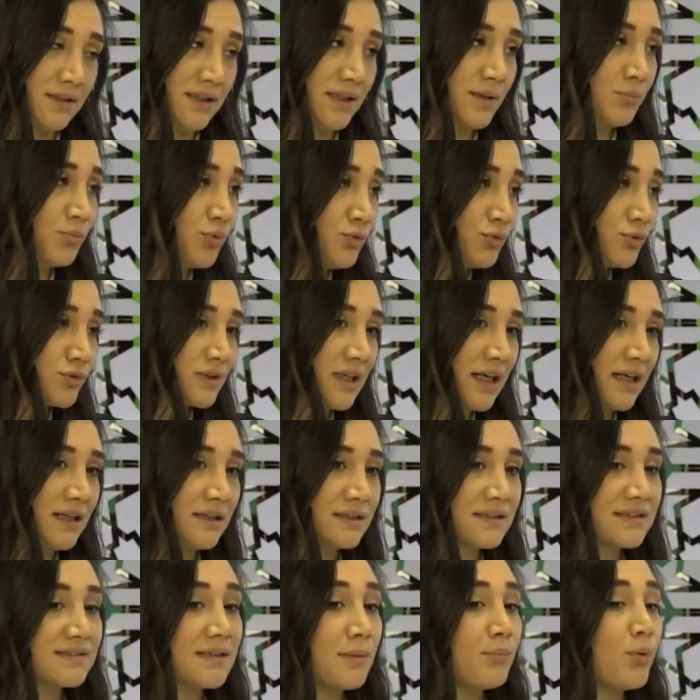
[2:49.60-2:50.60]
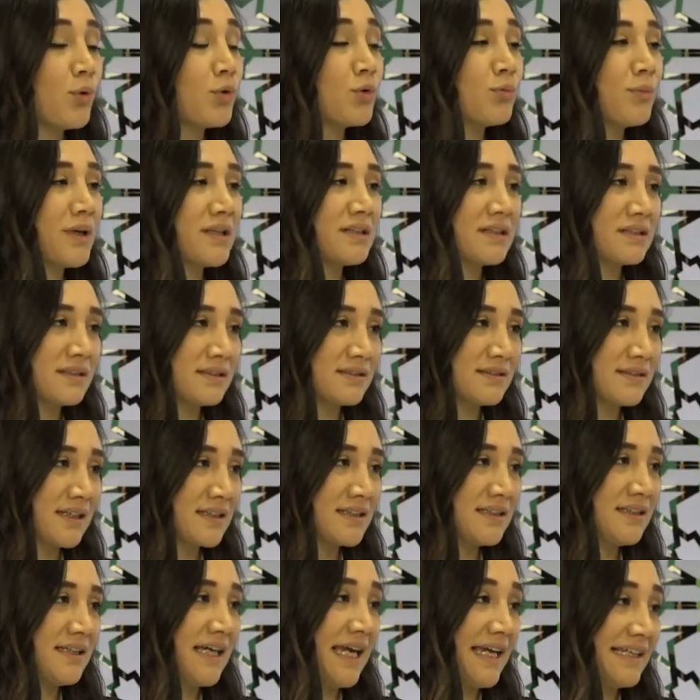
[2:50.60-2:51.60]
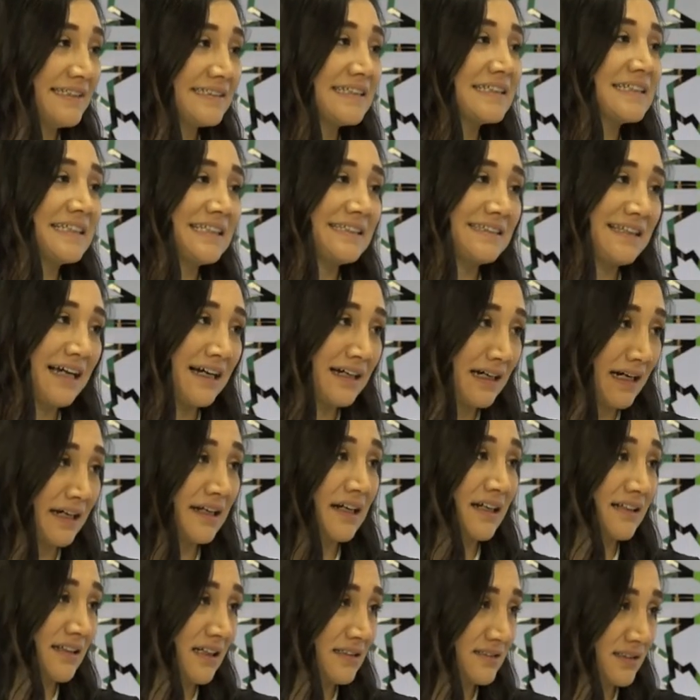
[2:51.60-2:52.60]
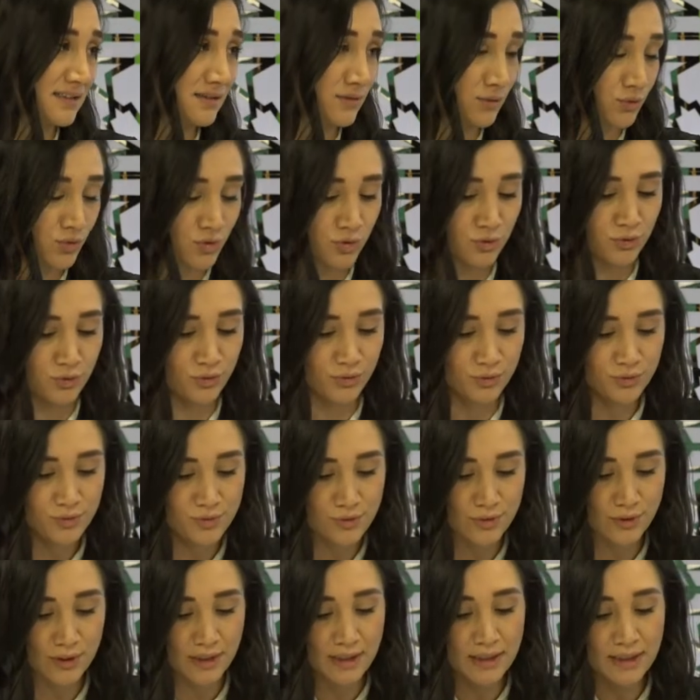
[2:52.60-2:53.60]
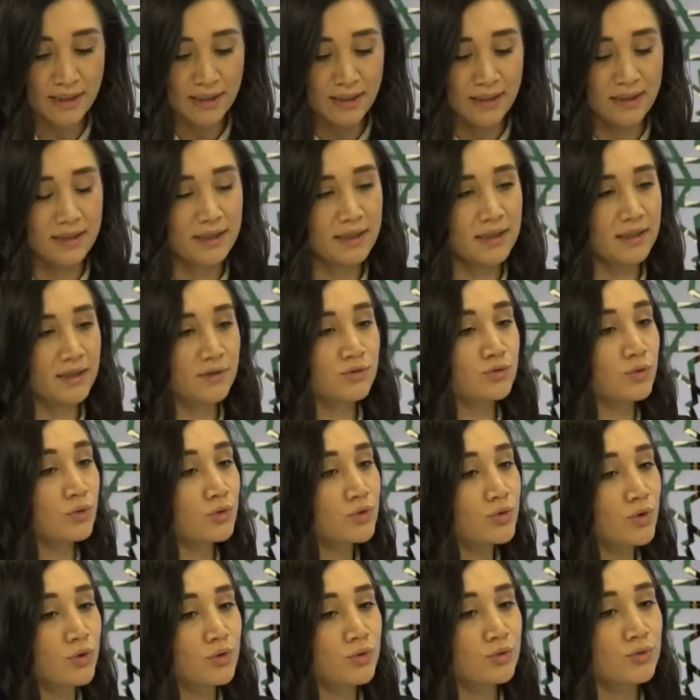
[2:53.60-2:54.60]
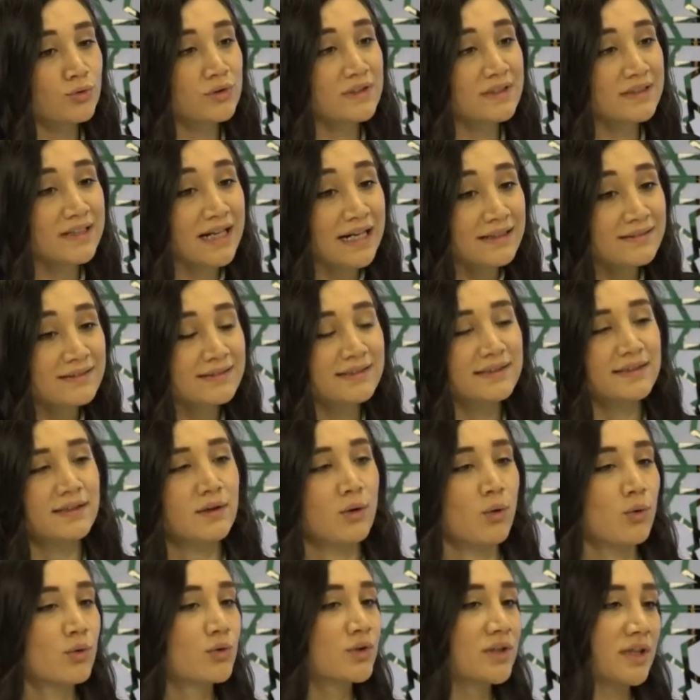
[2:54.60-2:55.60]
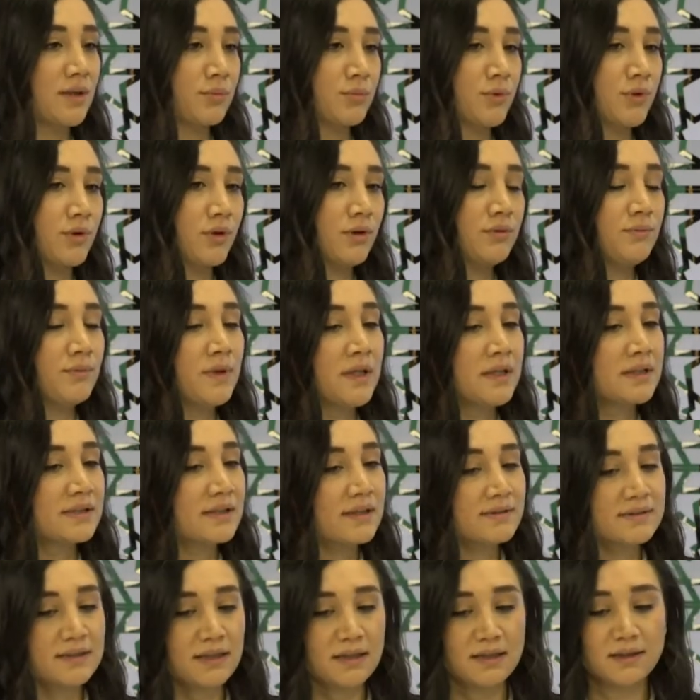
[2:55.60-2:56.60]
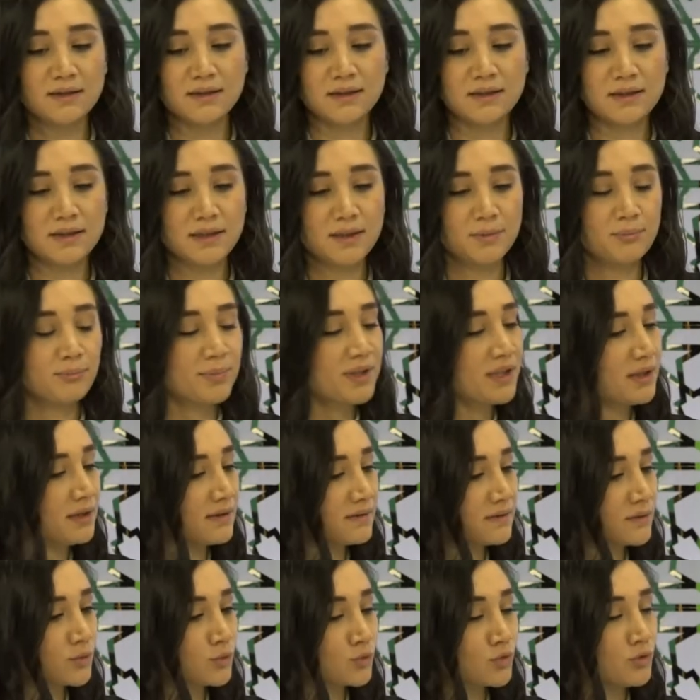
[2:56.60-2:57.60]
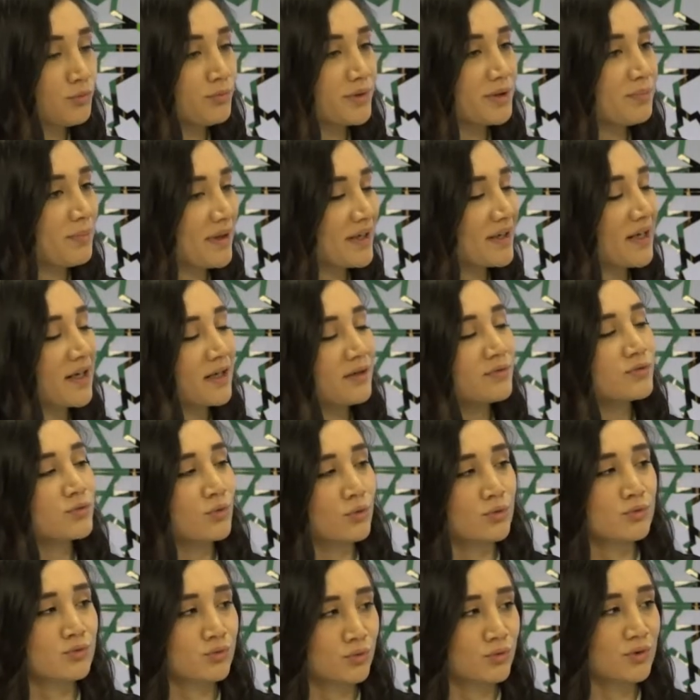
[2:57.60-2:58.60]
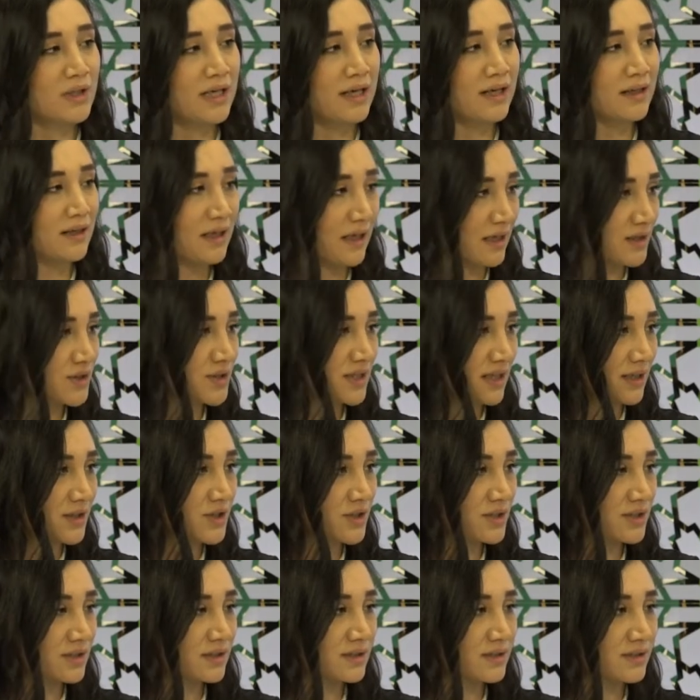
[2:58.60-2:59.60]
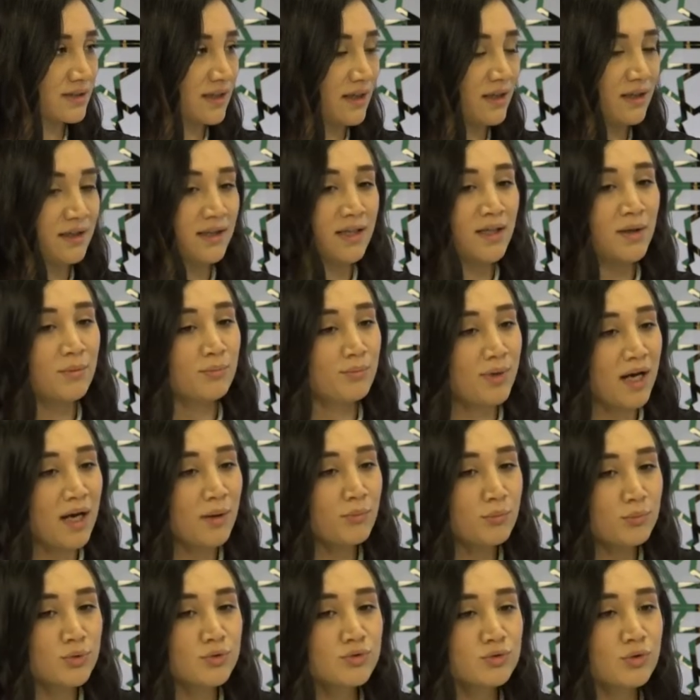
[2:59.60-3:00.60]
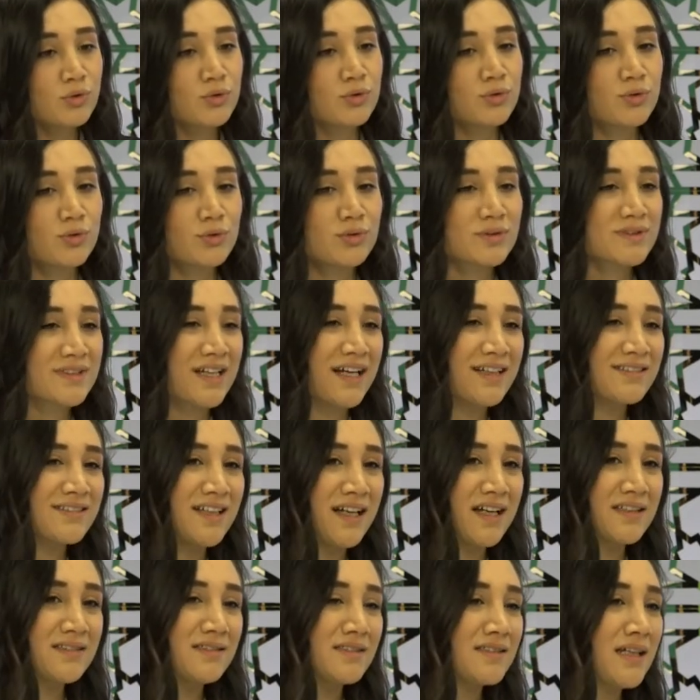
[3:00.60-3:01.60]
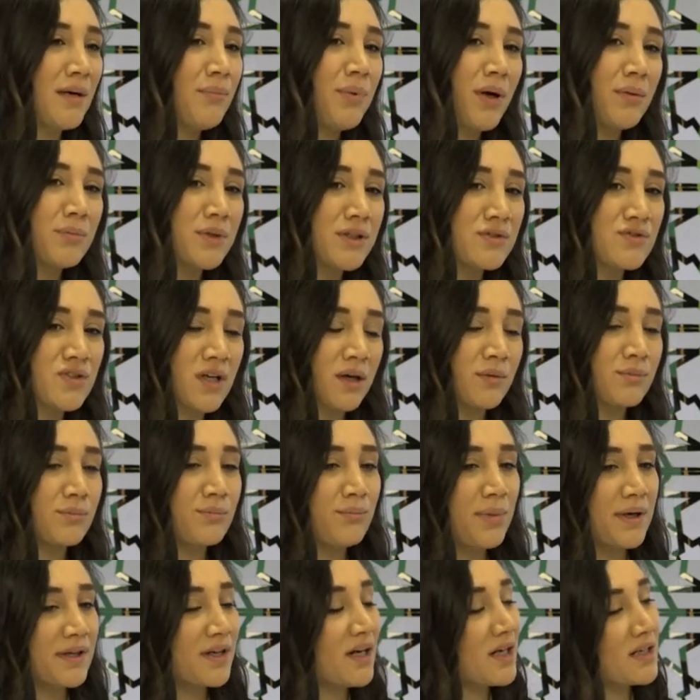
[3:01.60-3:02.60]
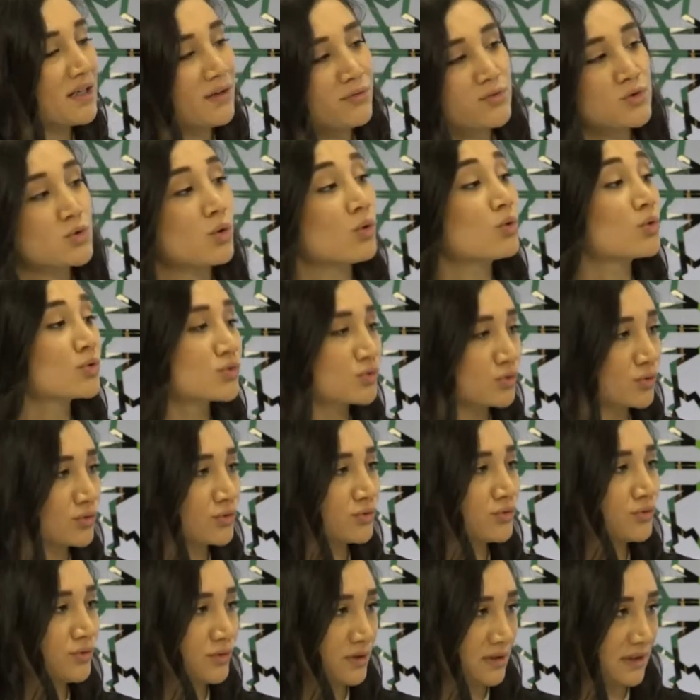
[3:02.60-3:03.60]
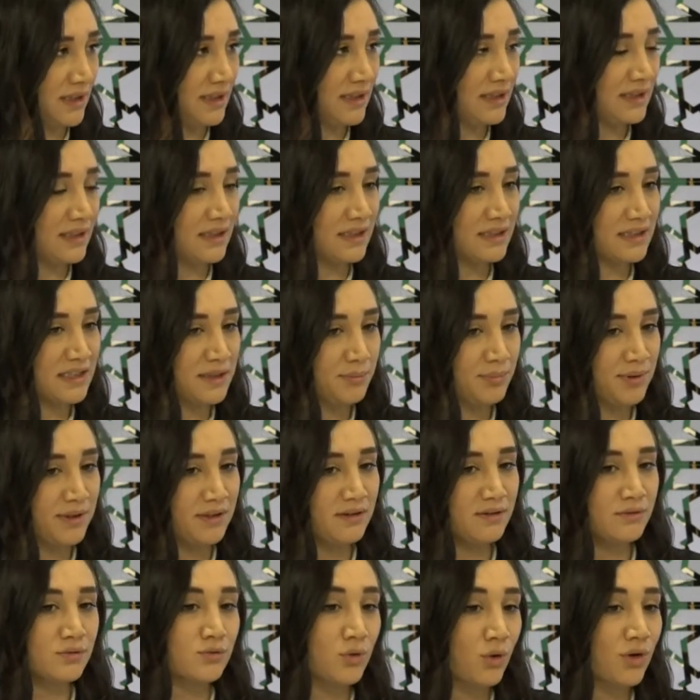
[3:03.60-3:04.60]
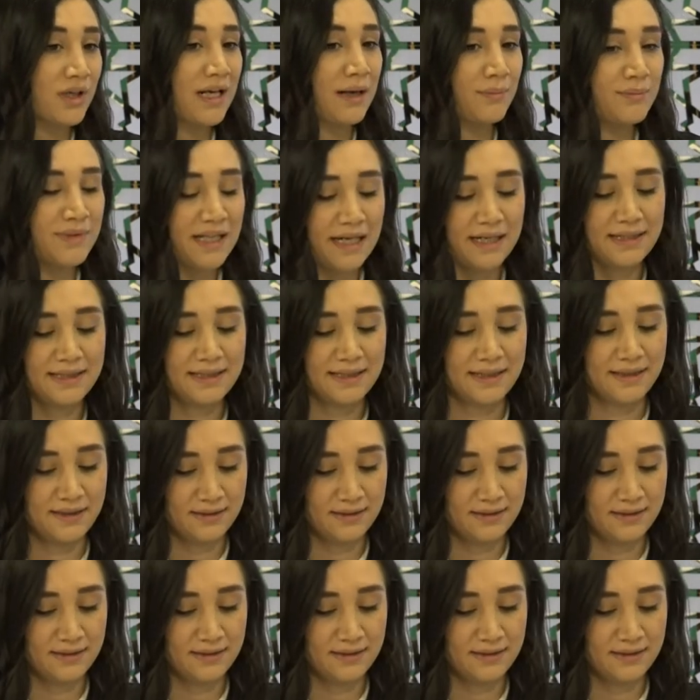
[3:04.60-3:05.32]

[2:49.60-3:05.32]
Ee, bunu da kitap okumalarındaki eksiklikten kaynaklandığını Hı -hı. düşünüyoruz. Ee, soru kökünü dikkatli okuyamıyor ya da e, bir uzun bir paragraf sorusuyla karşılaştığında ben bu soruyu zaten yapamayacağım, paragraf çok uzun e, gibi söylemlerle